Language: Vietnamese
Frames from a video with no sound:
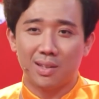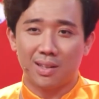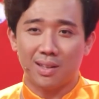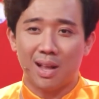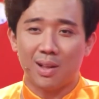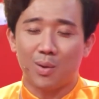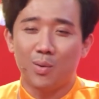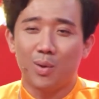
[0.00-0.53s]

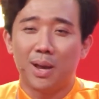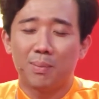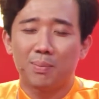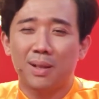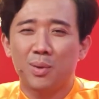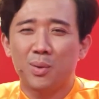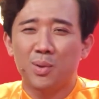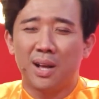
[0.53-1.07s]
ra tội nghiệp
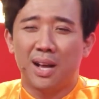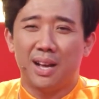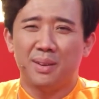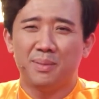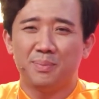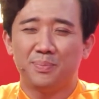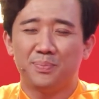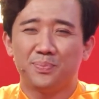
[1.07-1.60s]
tao luôn à.
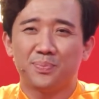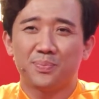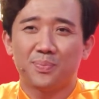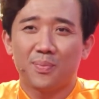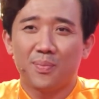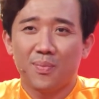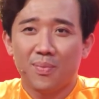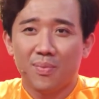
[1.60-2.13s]

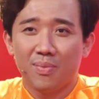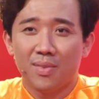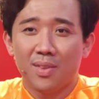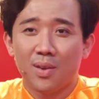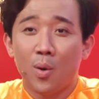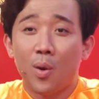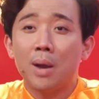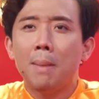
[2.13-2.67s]

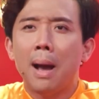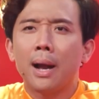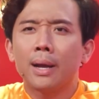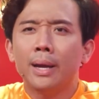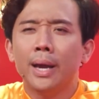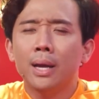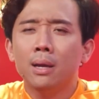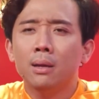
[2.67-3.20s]
Còn cái bà kia